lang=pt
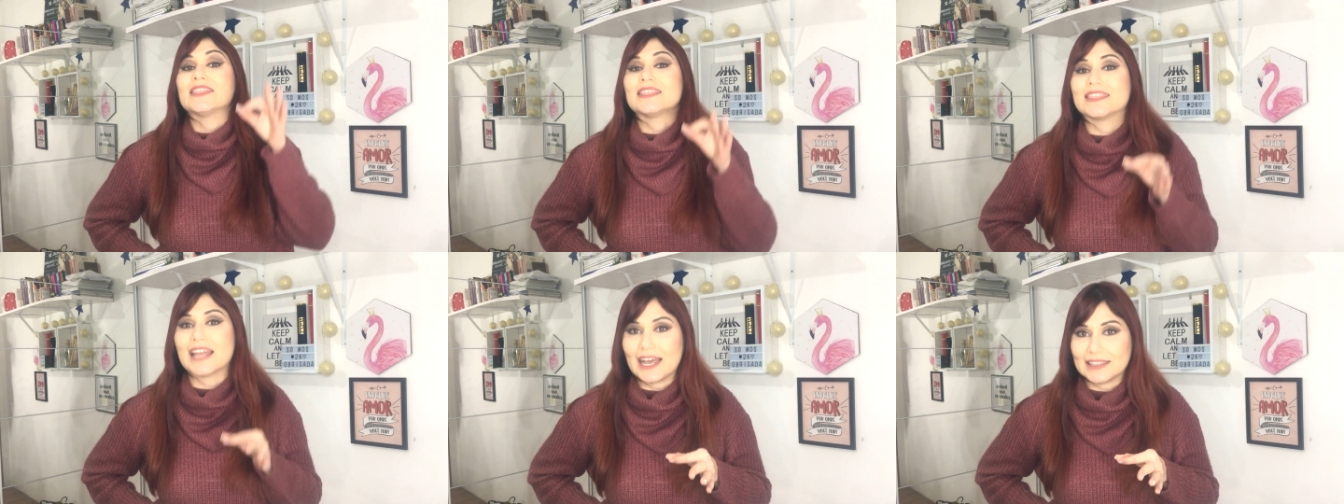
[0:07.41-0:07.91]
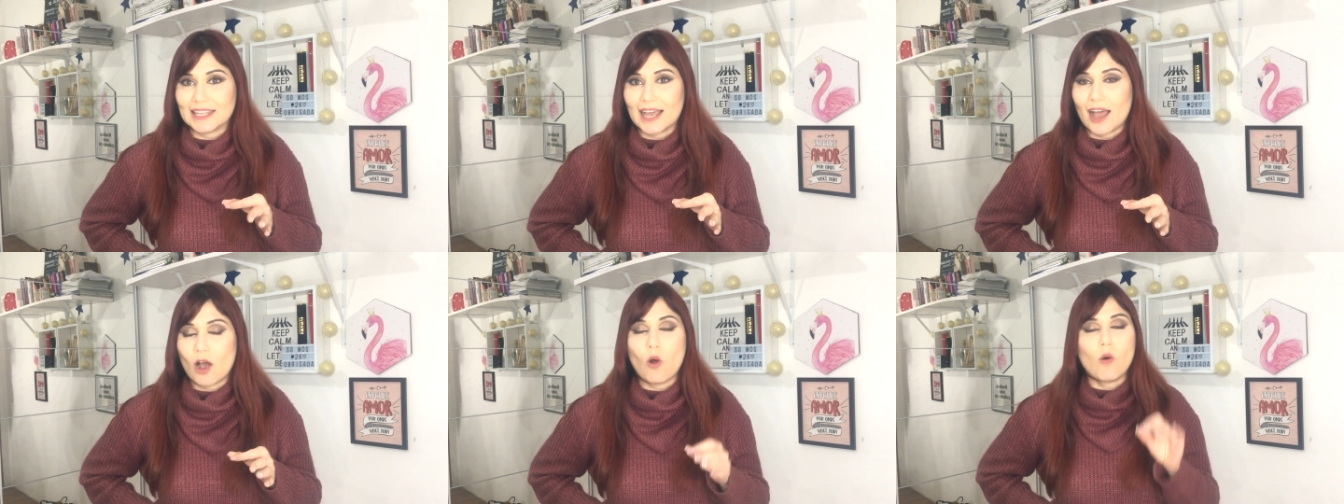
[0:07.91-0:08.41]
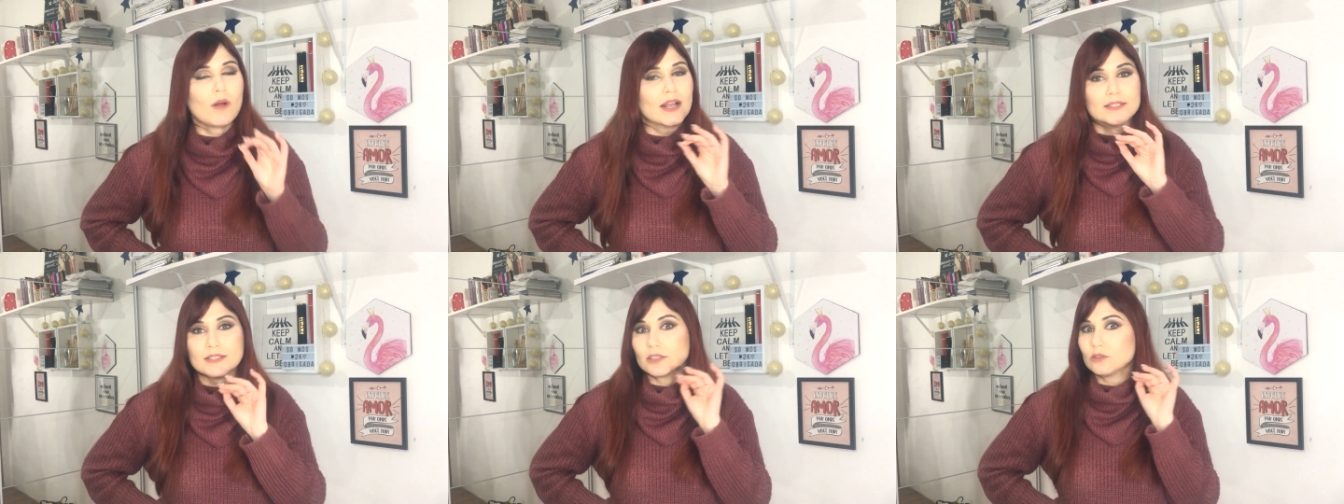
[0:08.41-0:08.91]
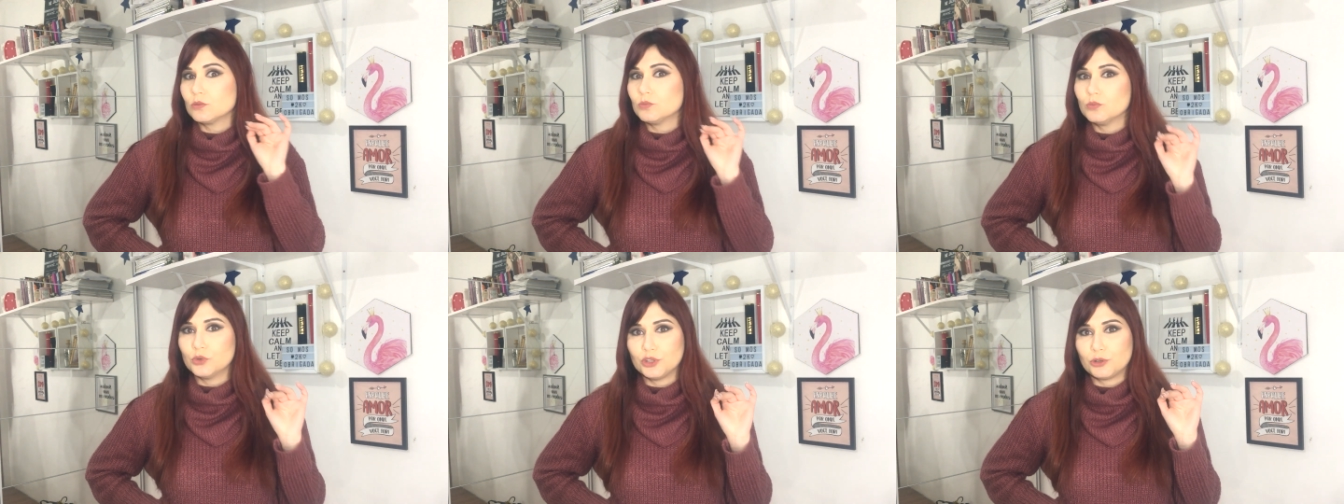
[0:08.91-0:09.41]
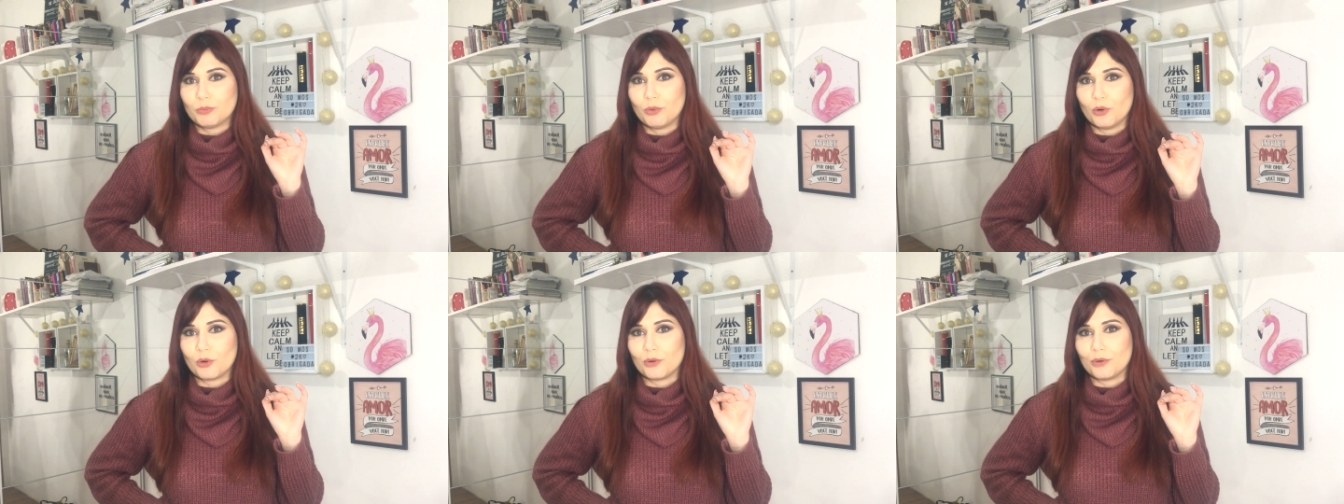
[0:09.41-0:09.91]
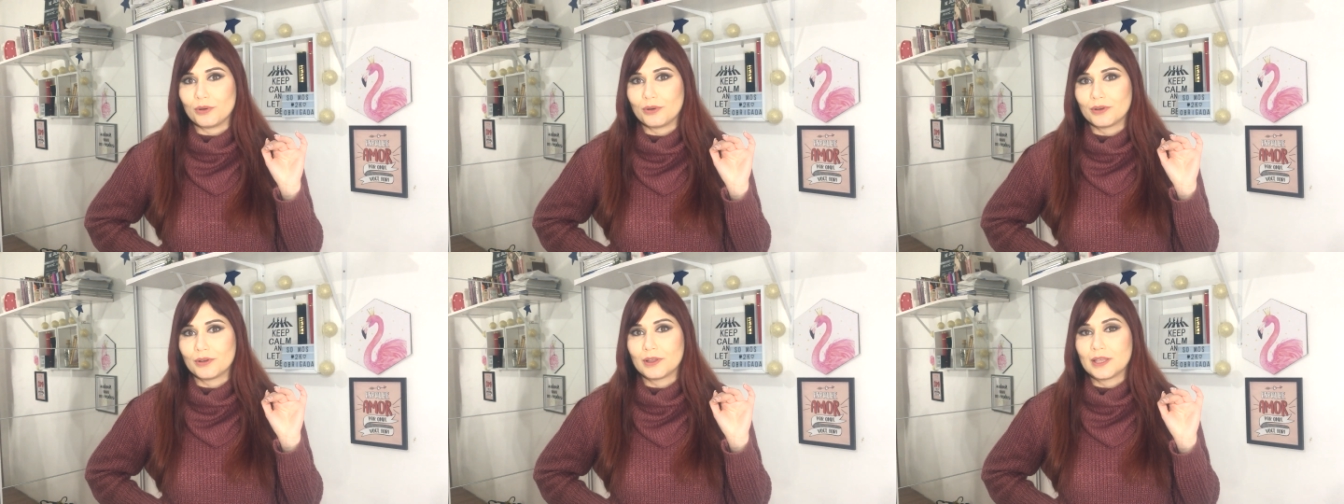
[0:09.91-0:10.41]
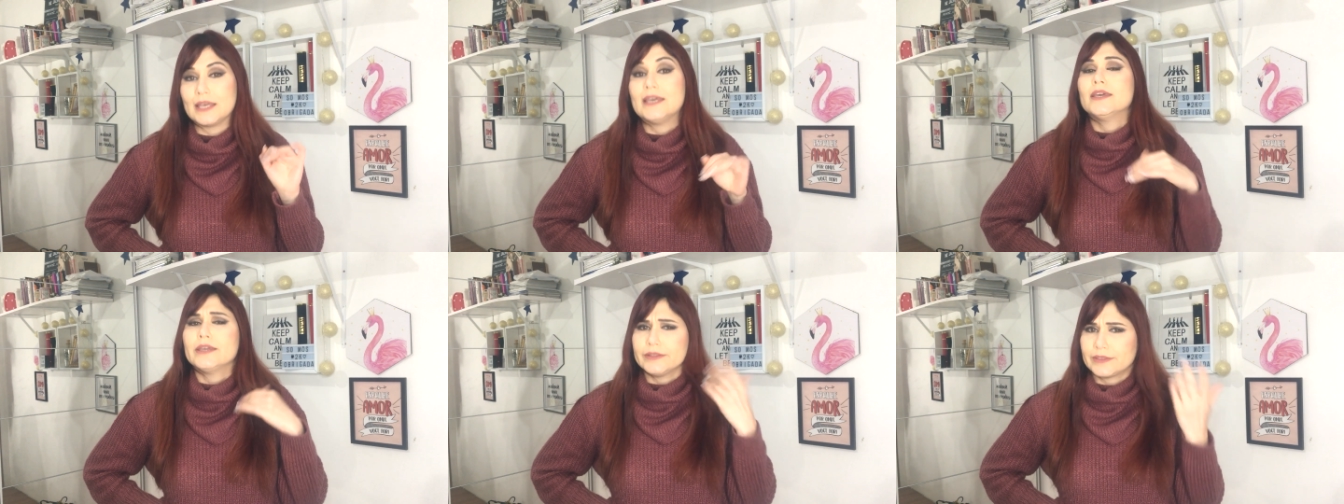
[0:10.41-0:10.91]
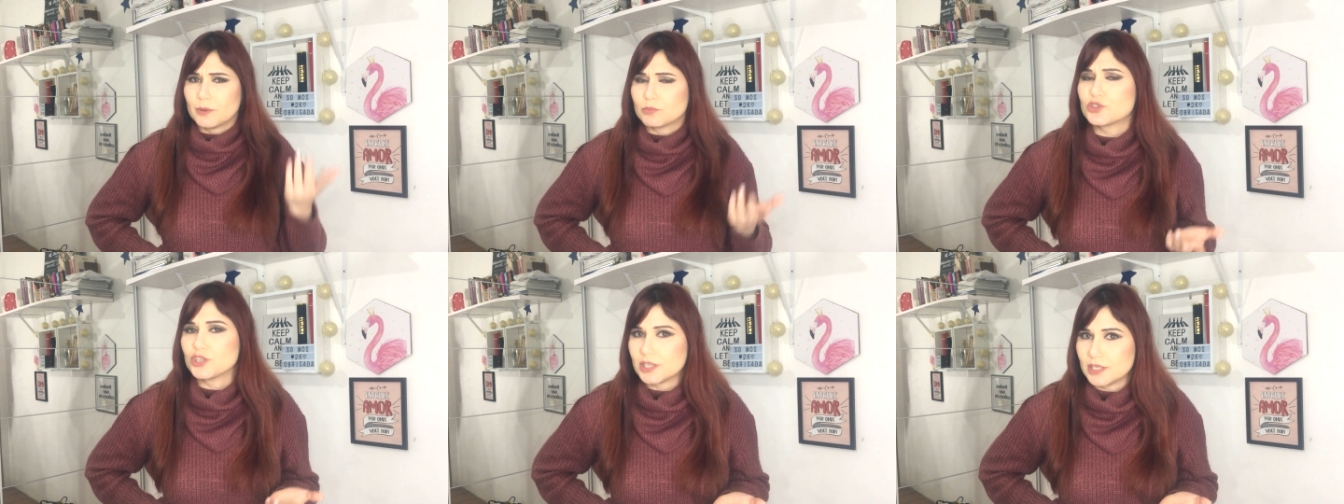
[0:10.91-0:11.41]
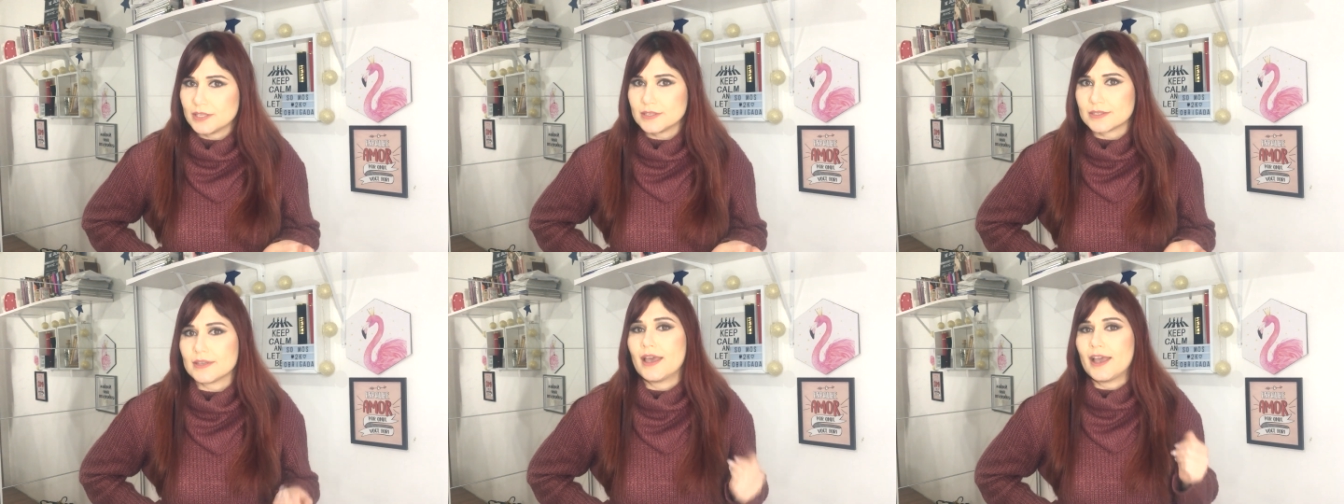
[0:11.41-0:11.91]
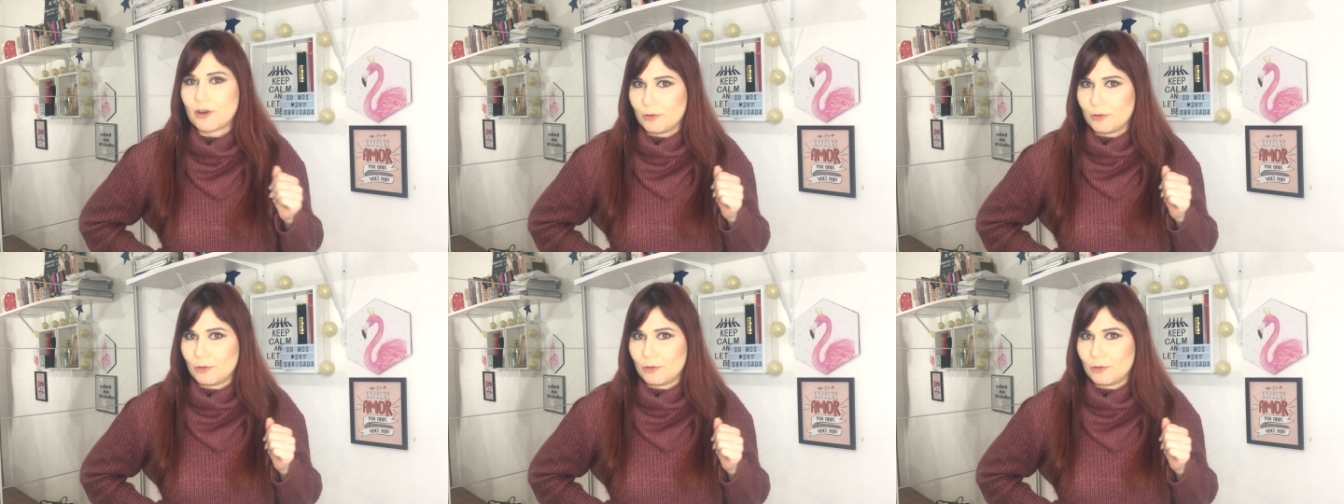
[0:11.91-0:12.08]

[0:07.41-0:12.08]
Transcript: nada ou gastando muito pouco? Em tempos de crise é